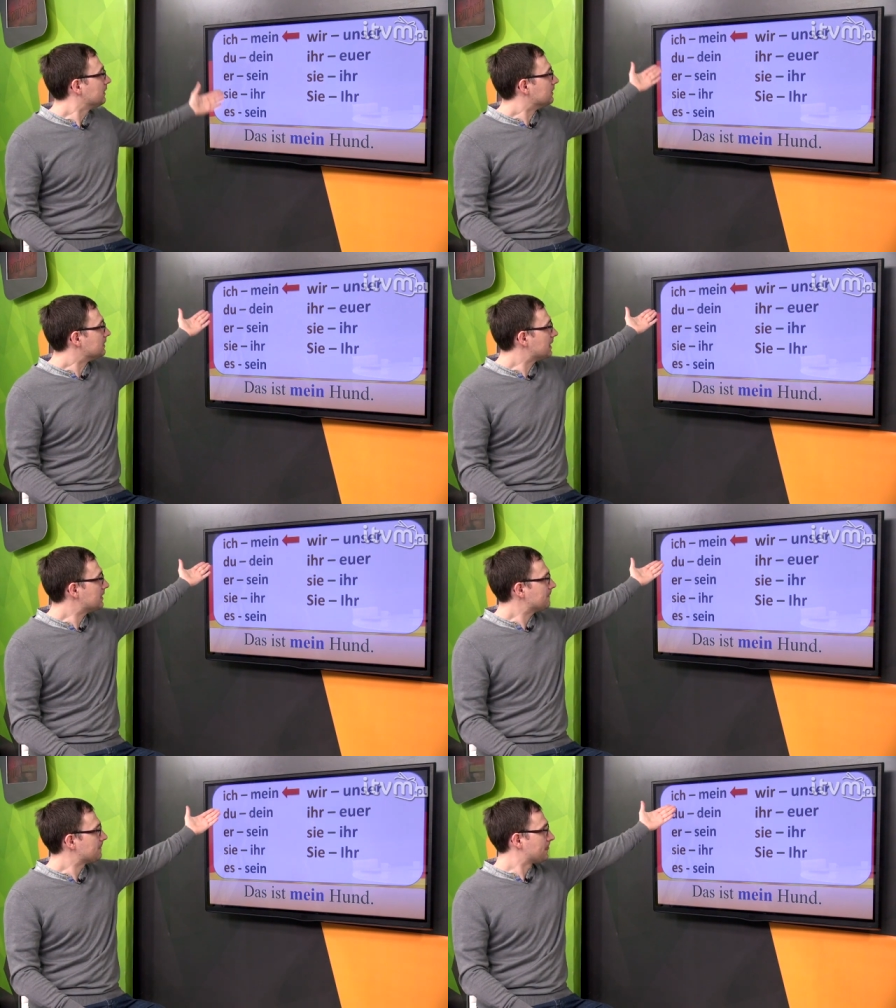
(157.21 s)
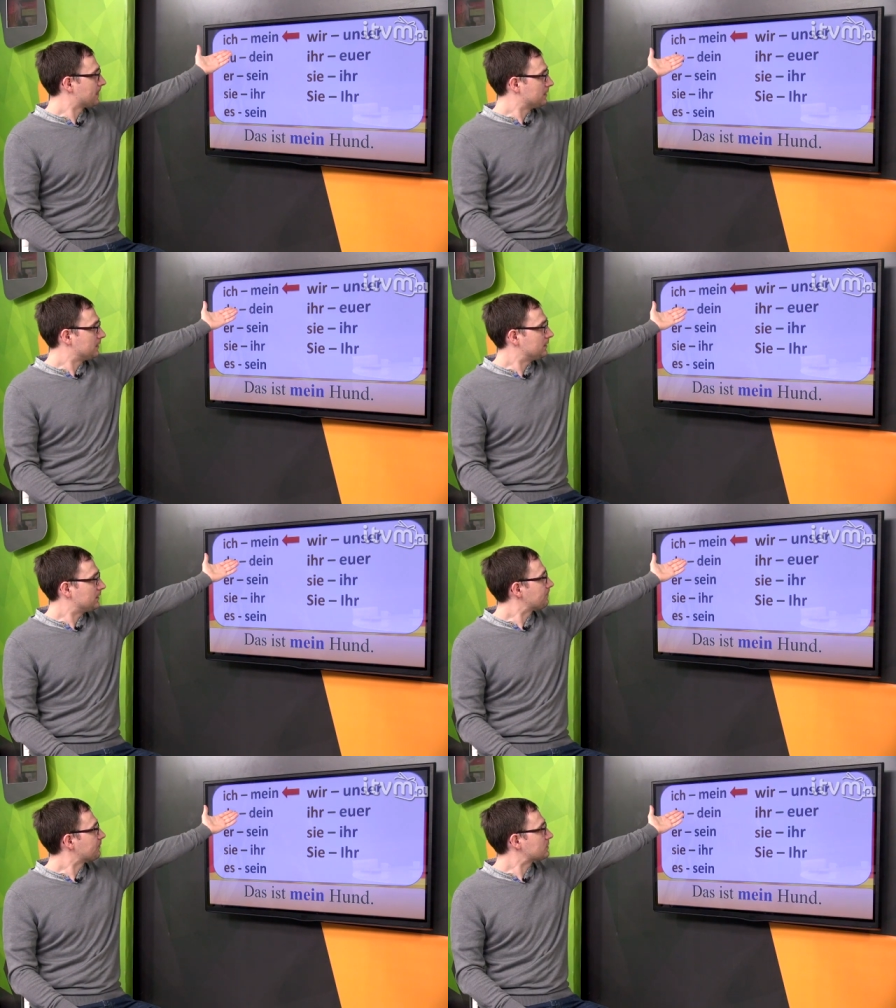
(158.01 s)
Ja,
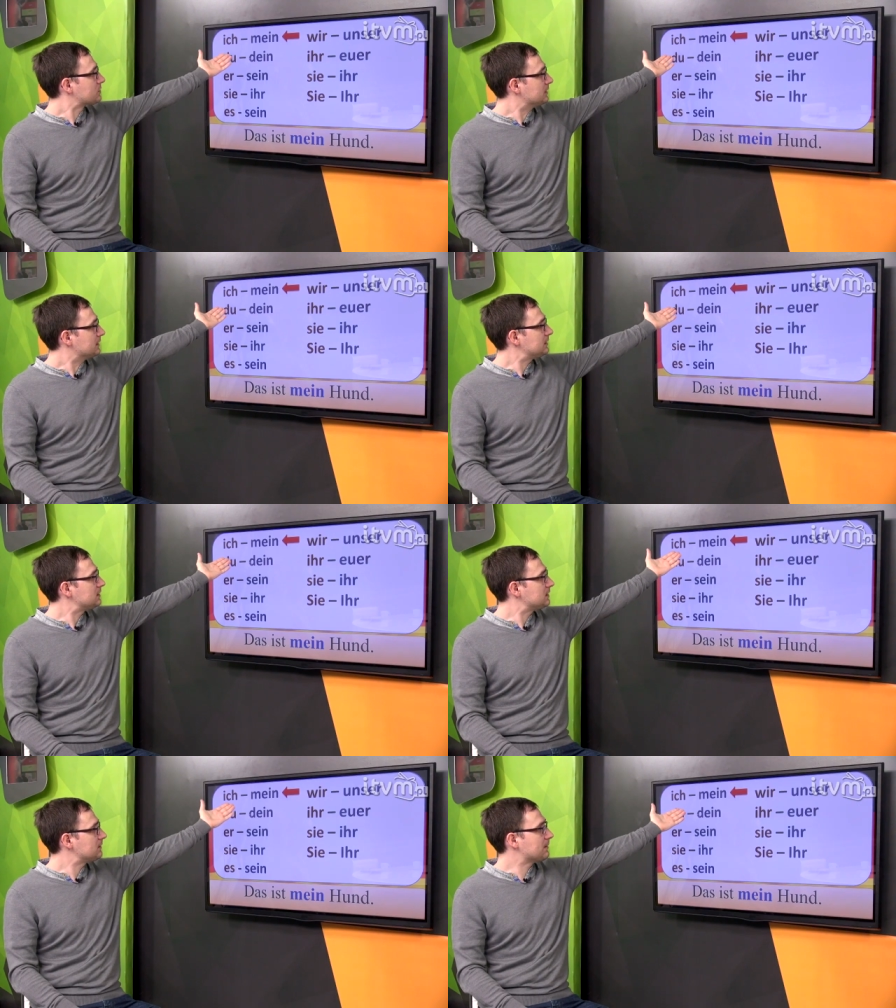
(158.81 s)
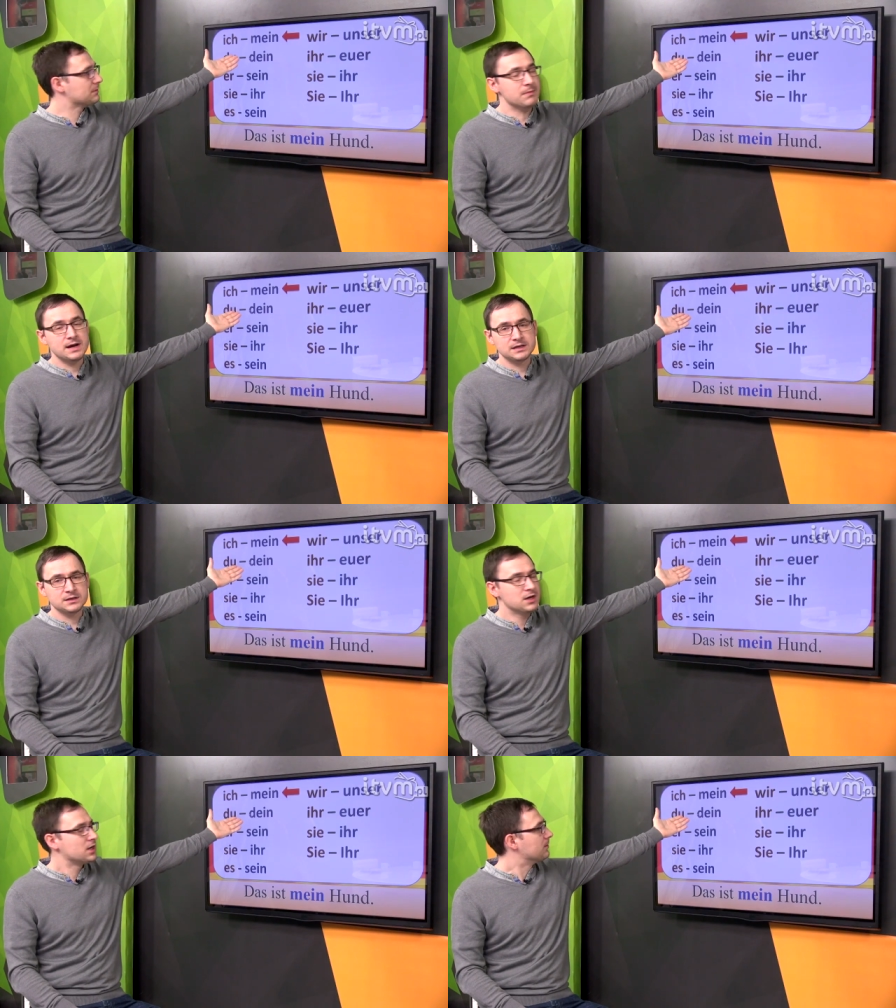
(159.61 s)
czyli ich i mamy mein,
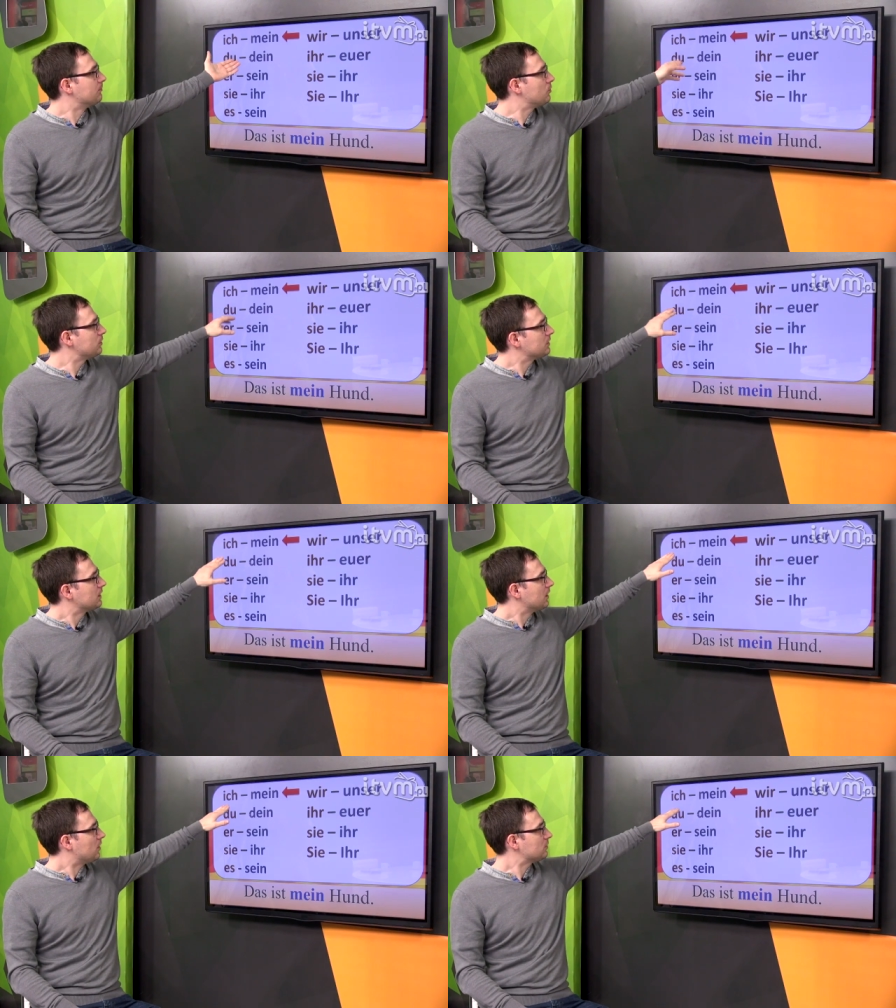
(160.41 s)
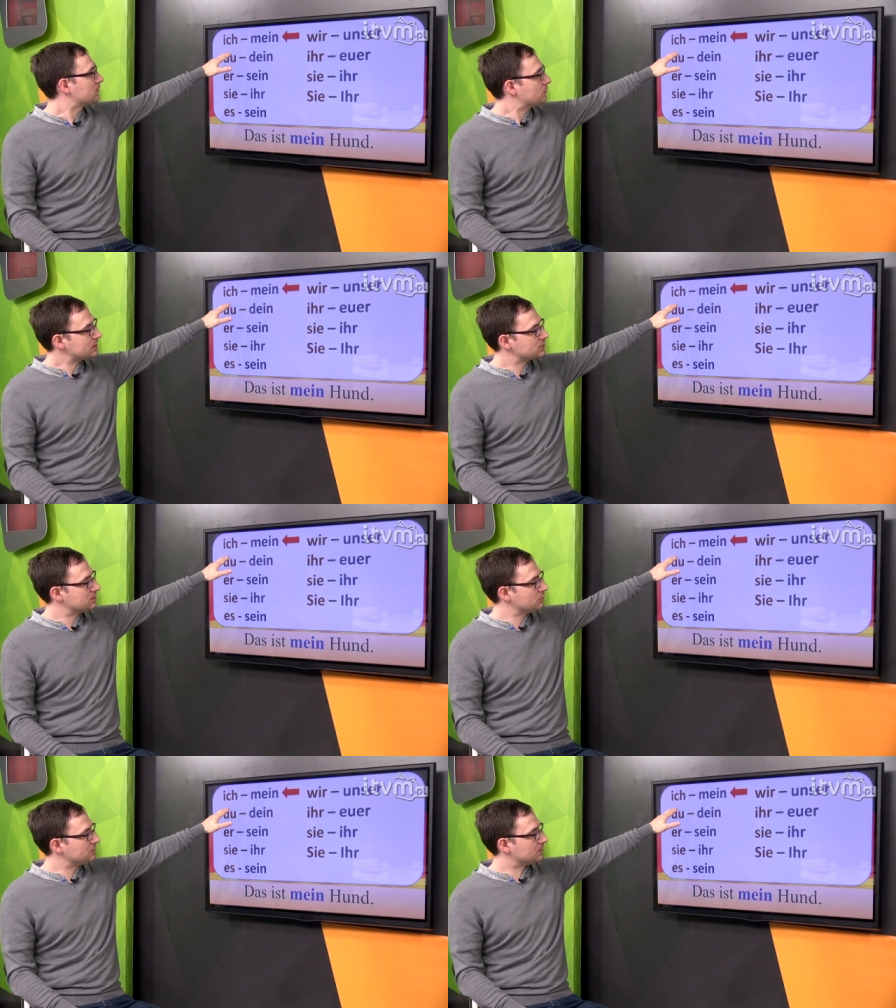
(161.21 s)
mój, o tym właśnie
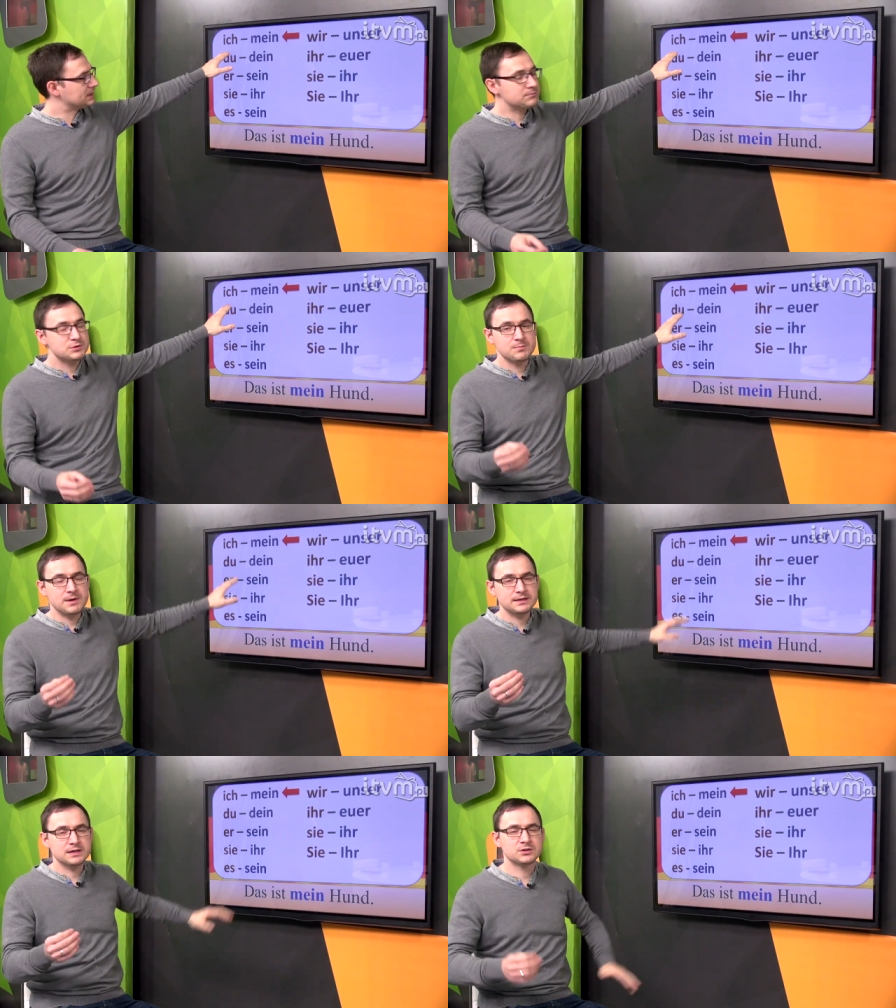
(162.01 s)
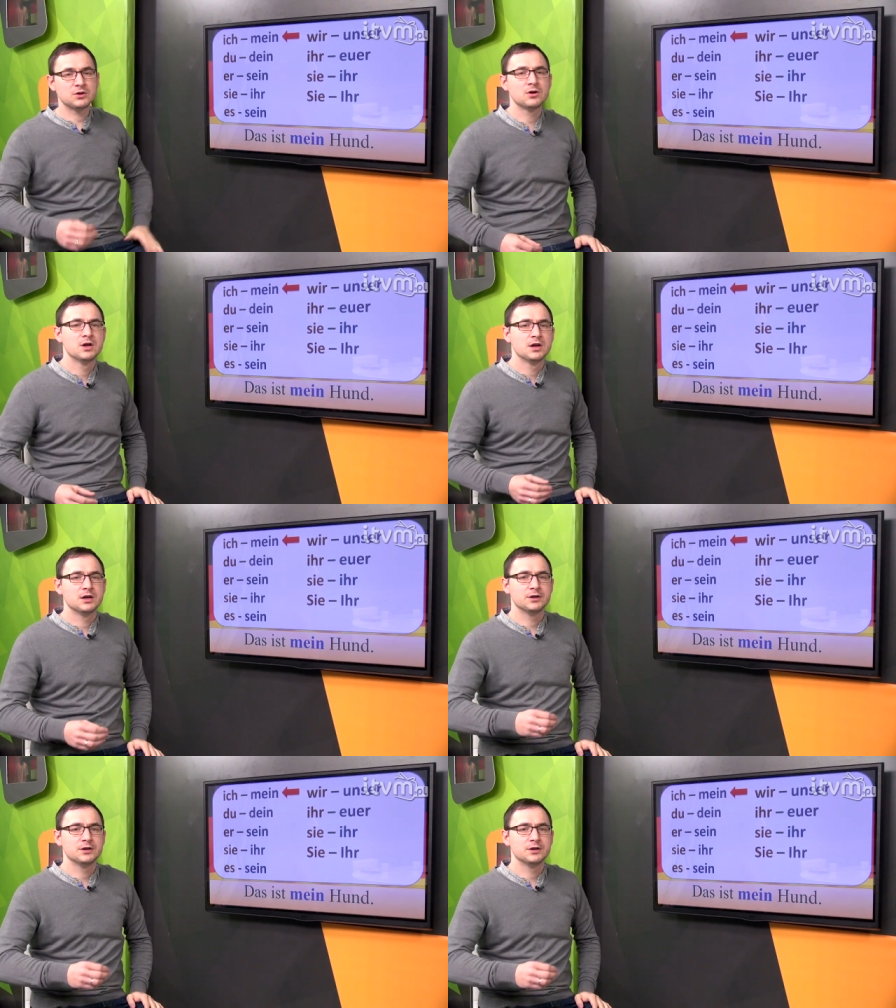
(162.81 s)
mówimy. Ten przypadek to e,